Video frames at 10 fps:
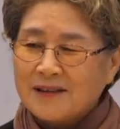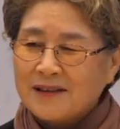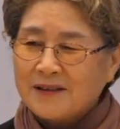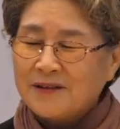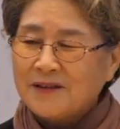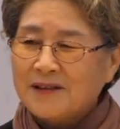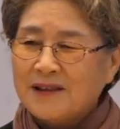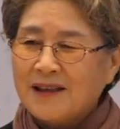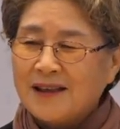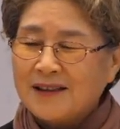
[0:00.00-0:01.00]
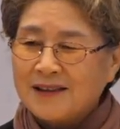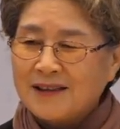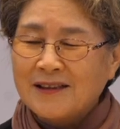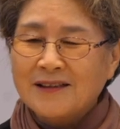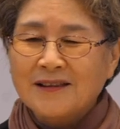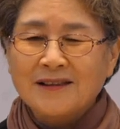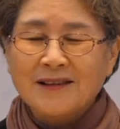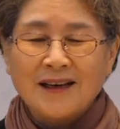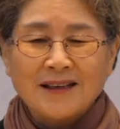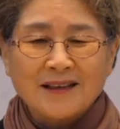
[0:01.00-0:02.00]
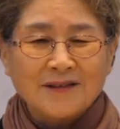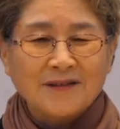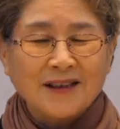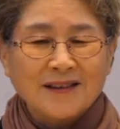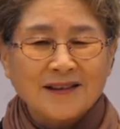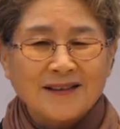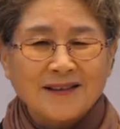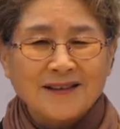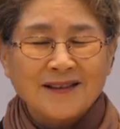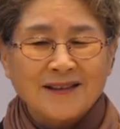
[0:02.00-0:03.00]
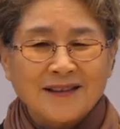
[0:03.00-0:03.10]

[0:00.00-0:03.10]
일요일이 아니라는 걸 알고 나서는